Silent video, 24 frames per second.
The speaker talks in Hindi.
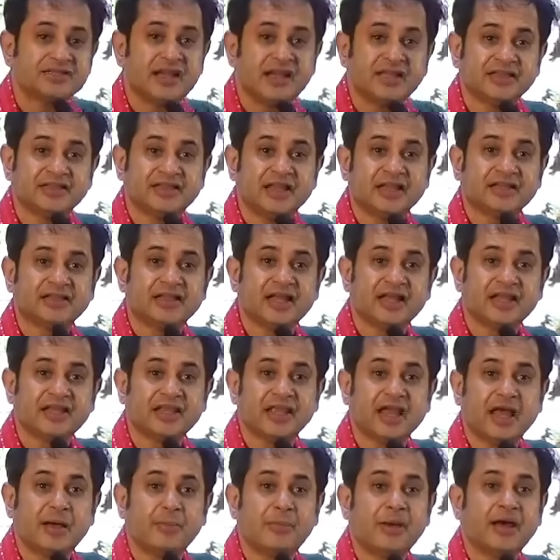जानता था
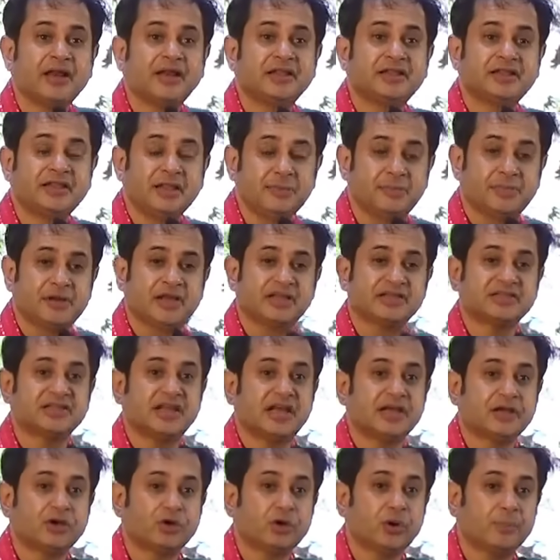कि हमारे
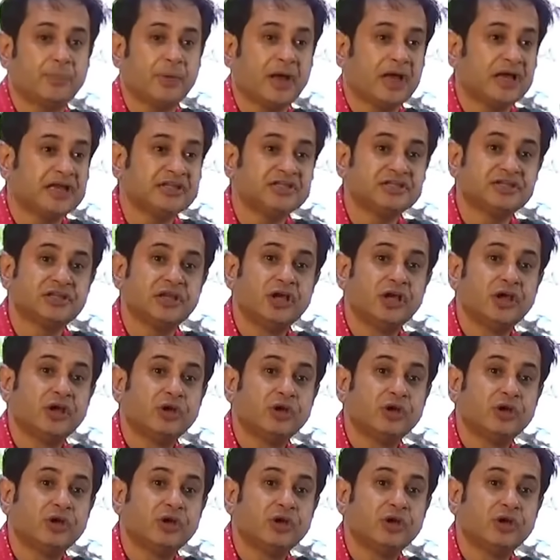तिप्रासा के पास